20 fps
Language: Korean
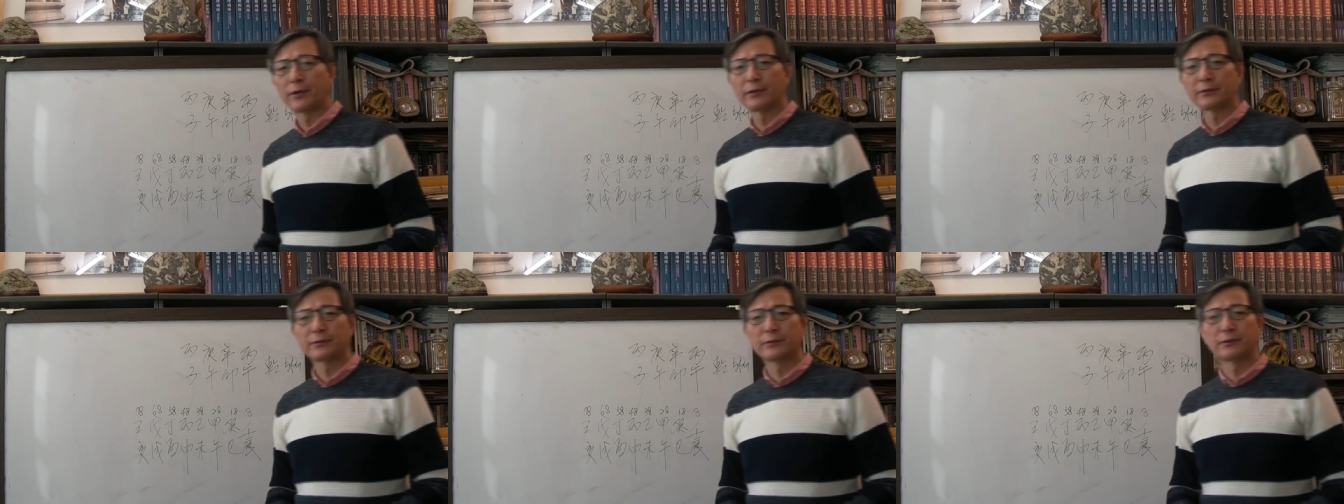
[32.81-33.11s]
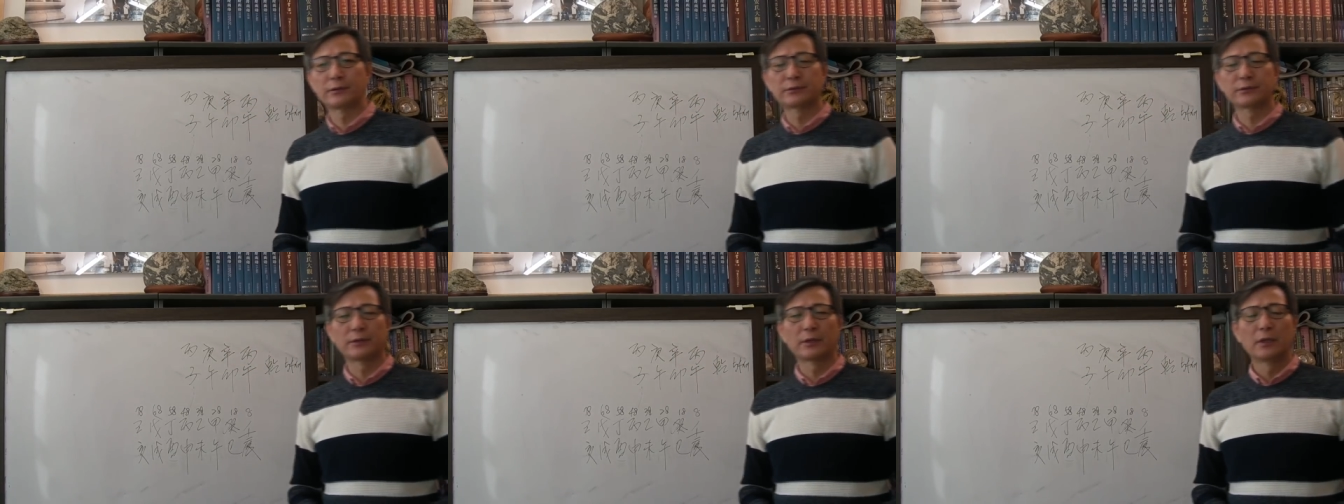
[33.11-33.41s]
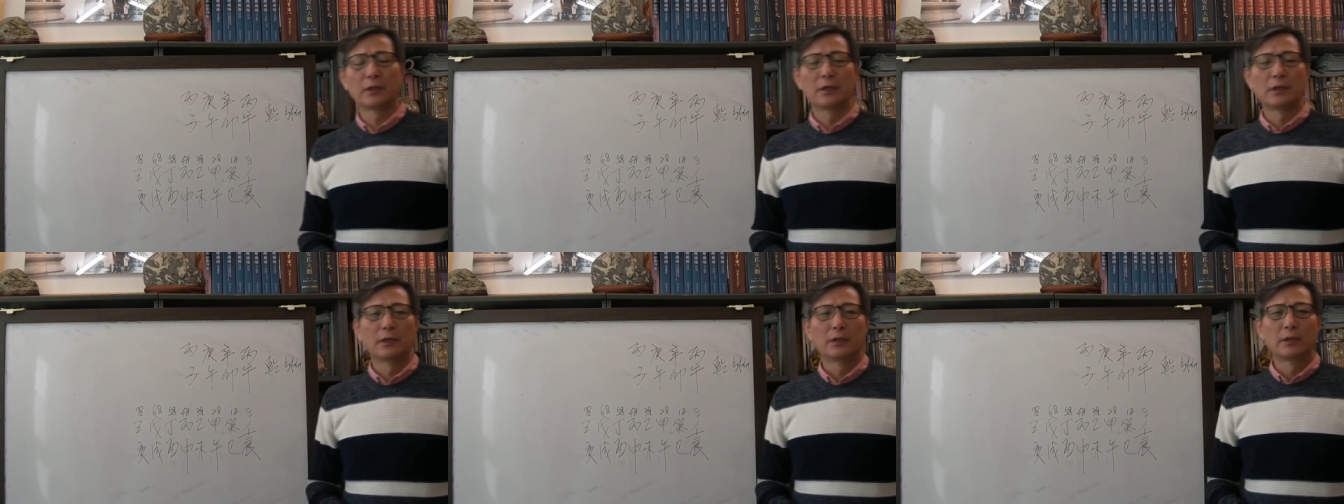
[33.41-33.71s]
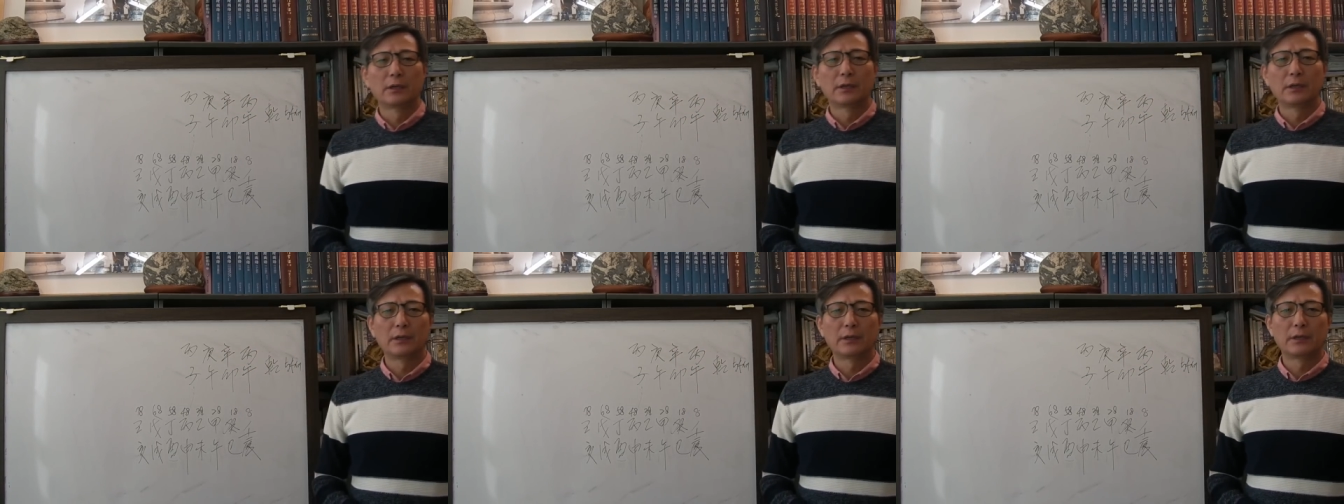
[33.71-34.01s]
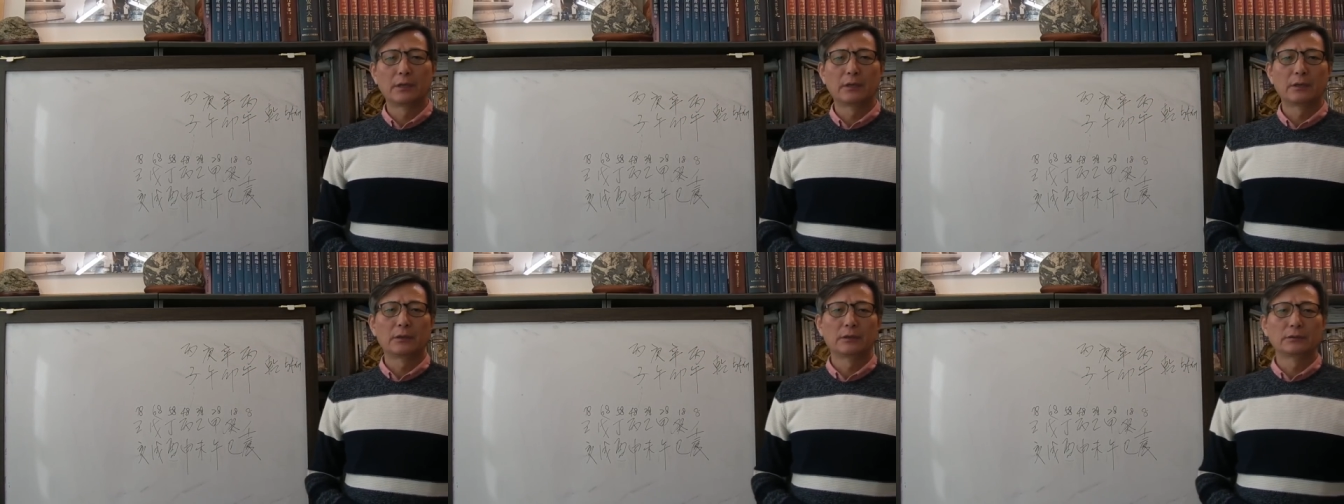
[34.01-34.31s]
해서
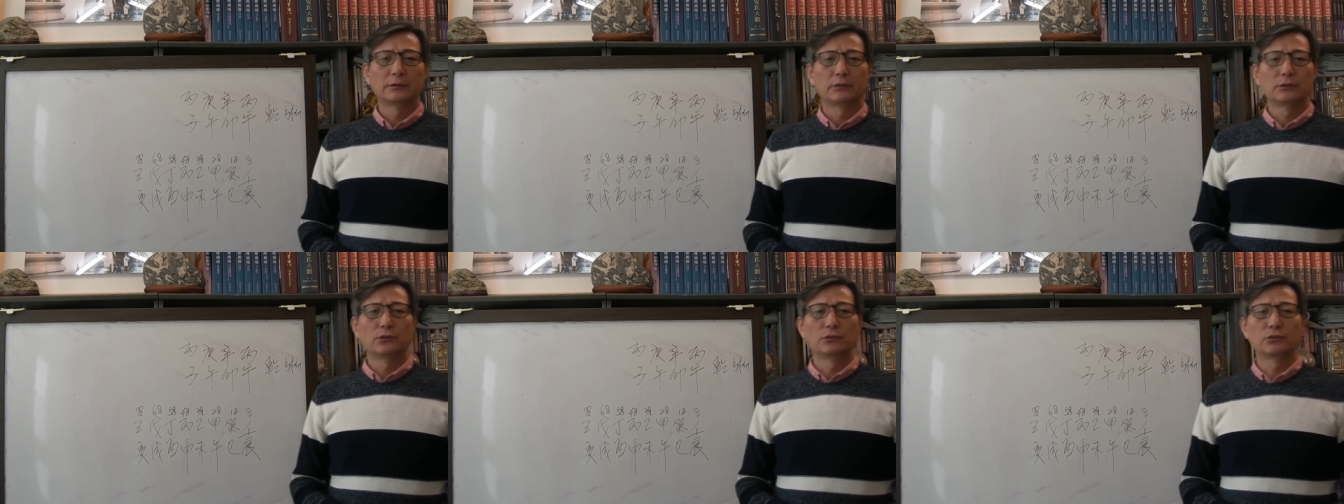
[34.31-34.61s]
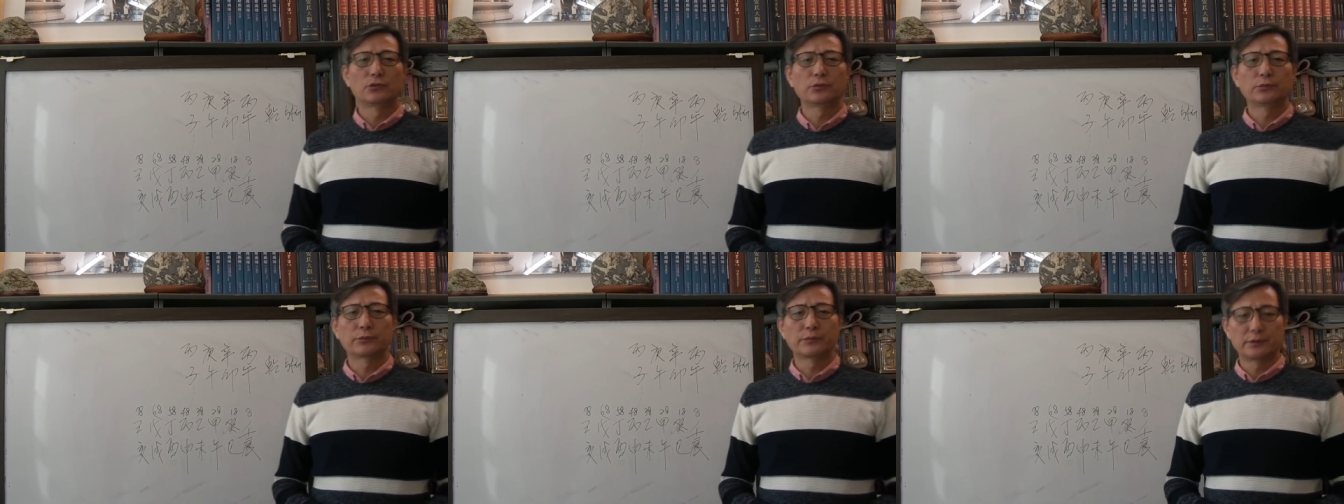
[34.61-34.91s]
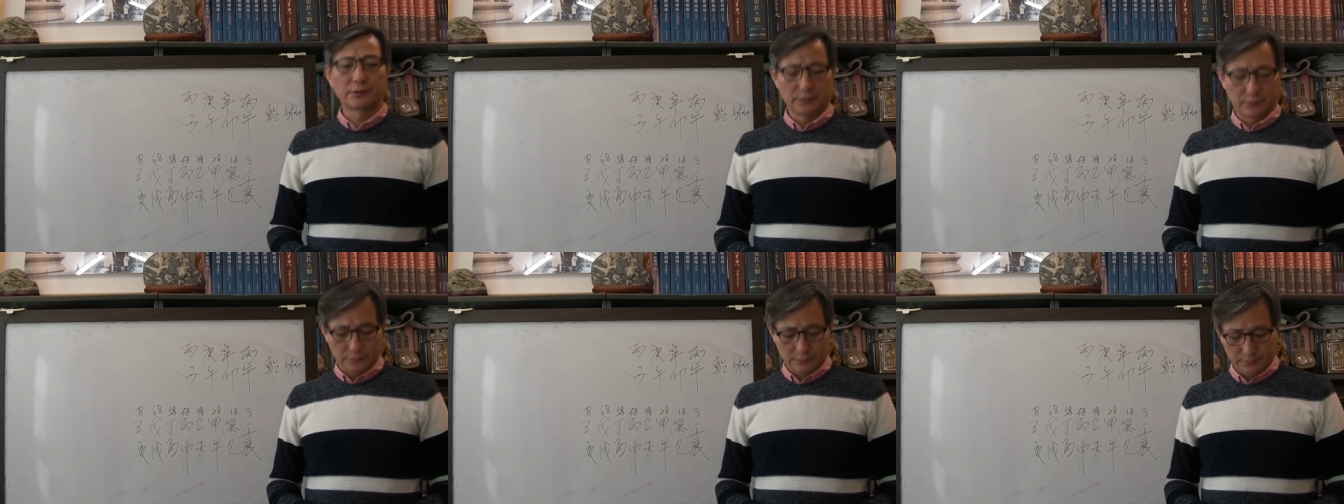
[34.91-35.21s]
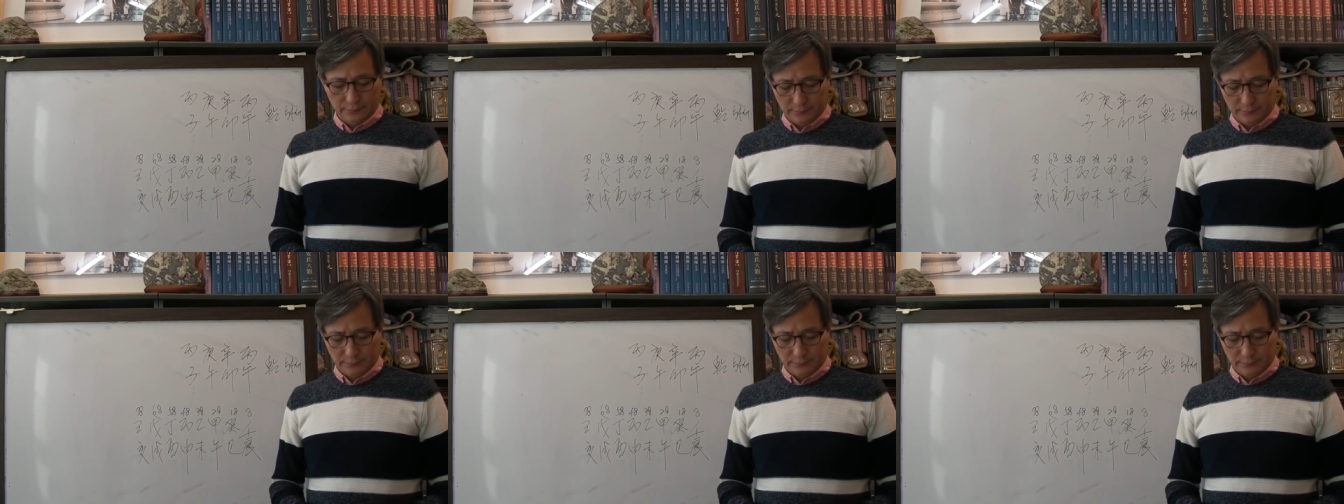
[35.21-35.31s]
에, 유튜브를